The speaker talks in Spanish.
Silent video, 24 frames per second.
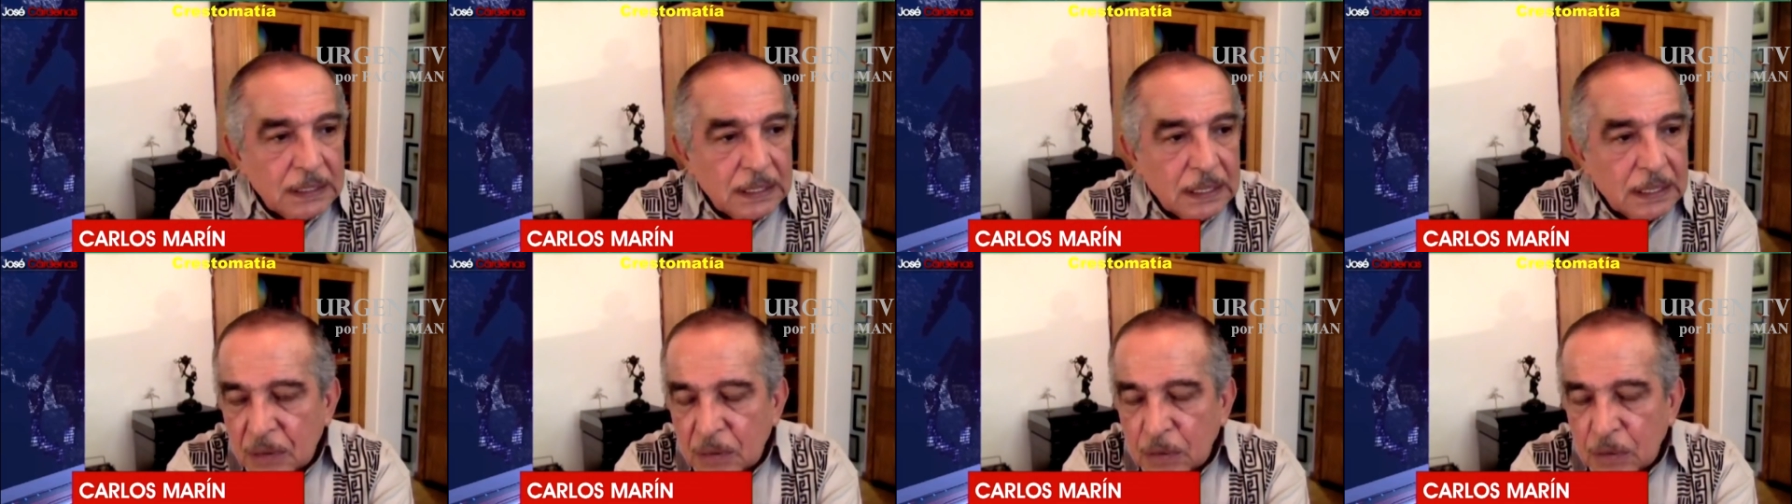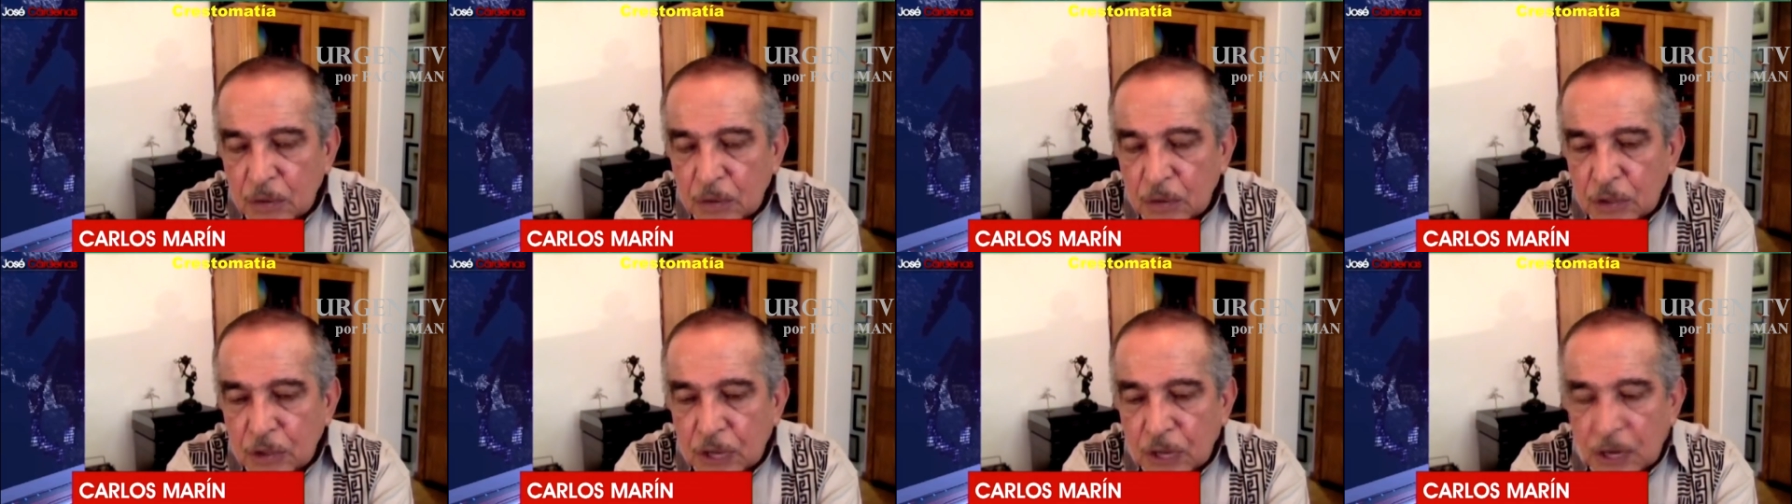
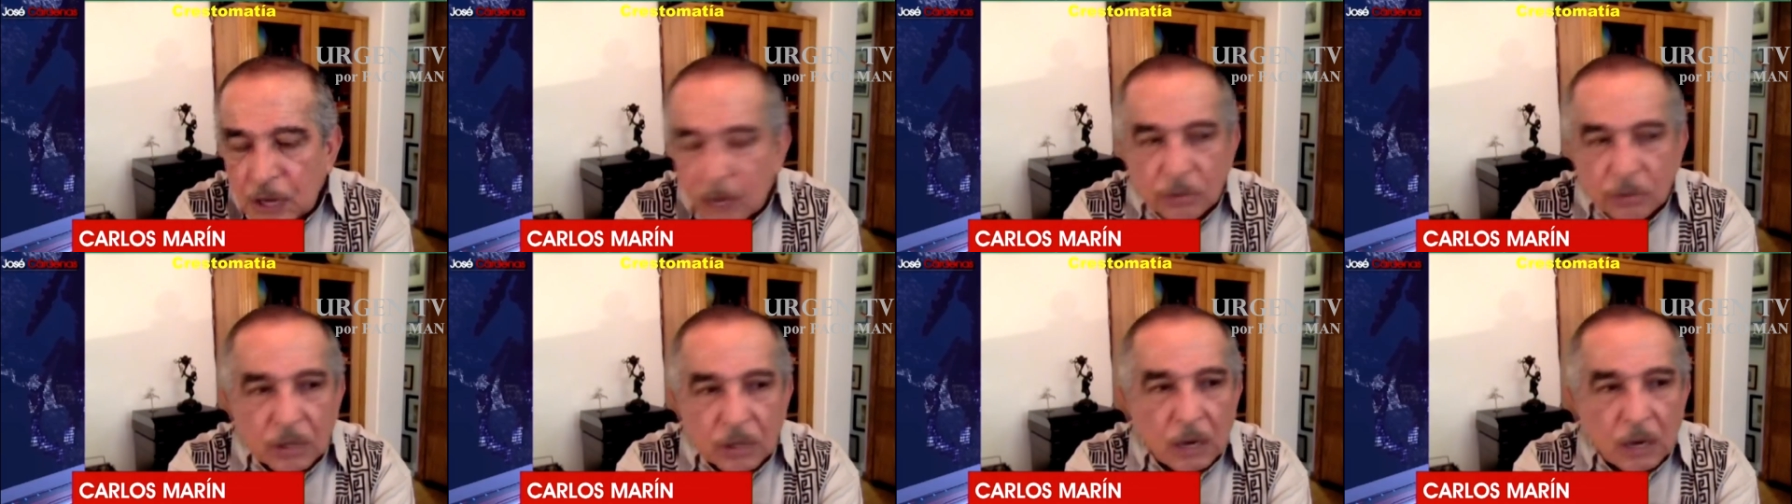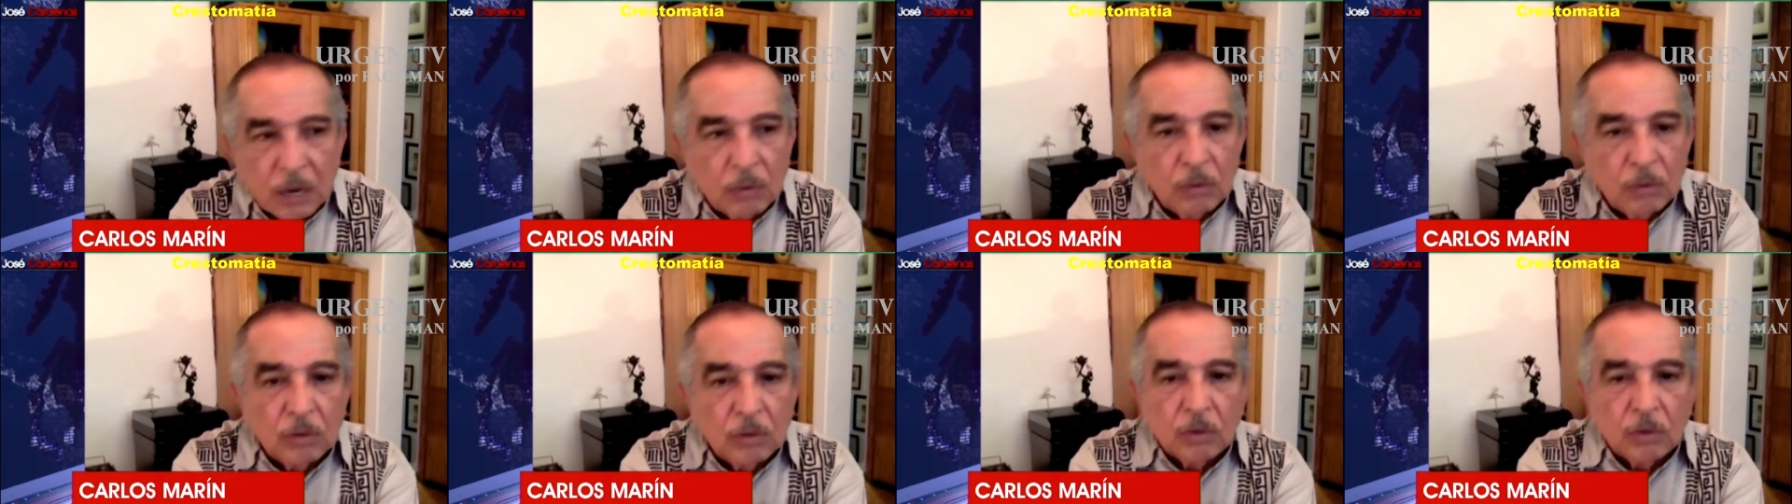cabucheos a
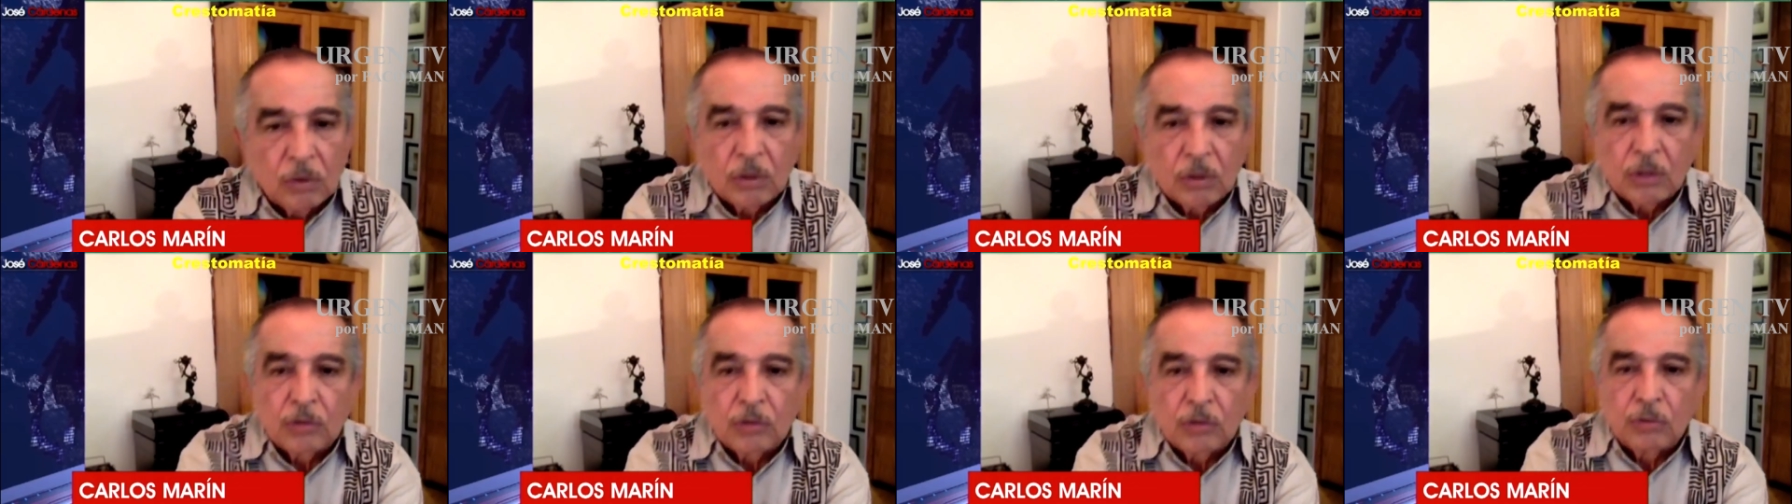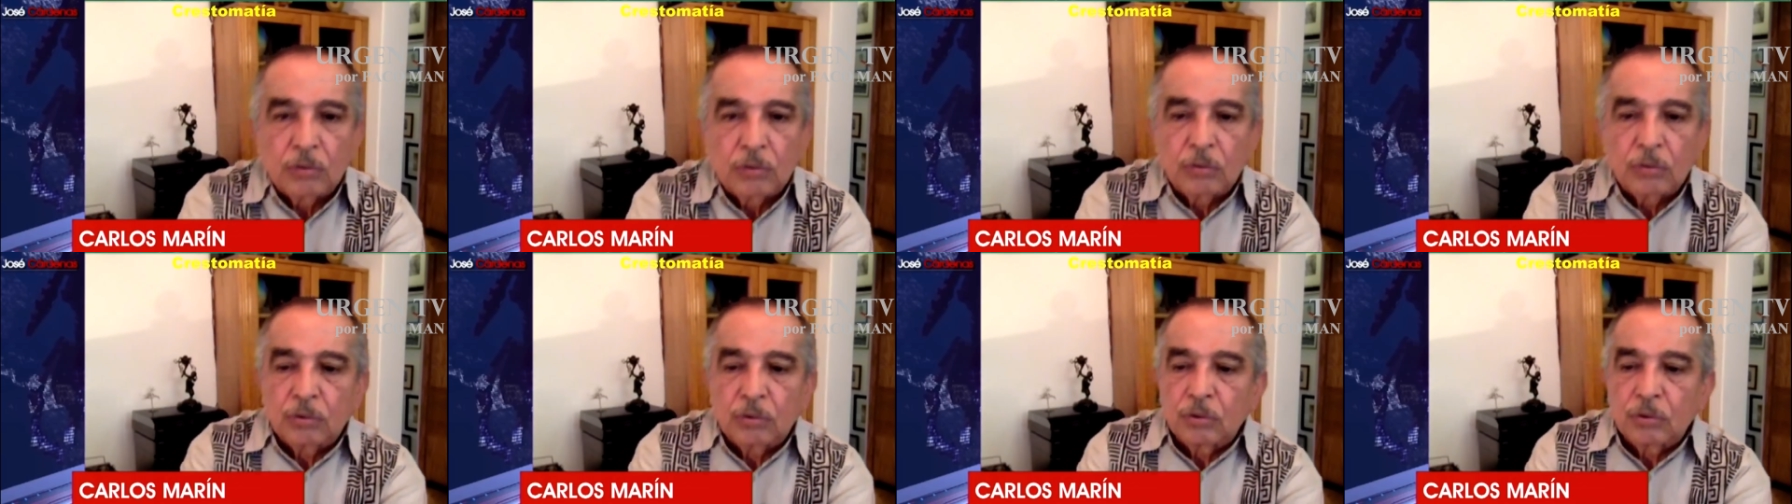uno de
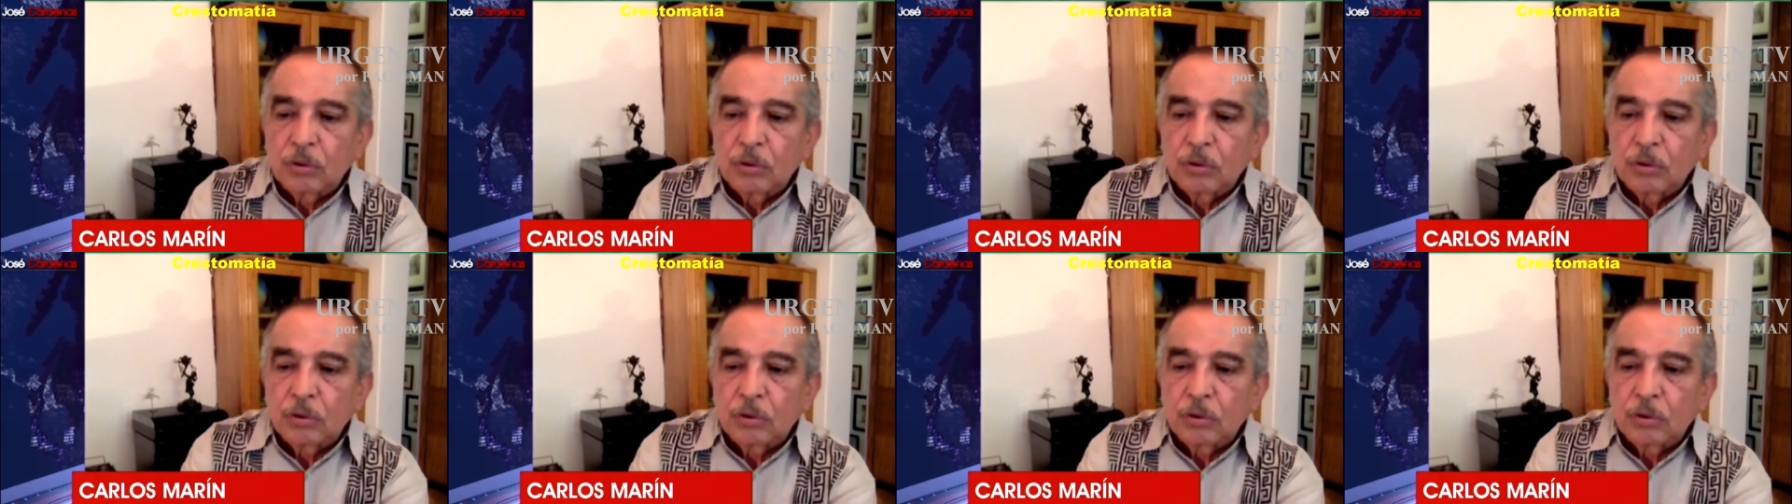sus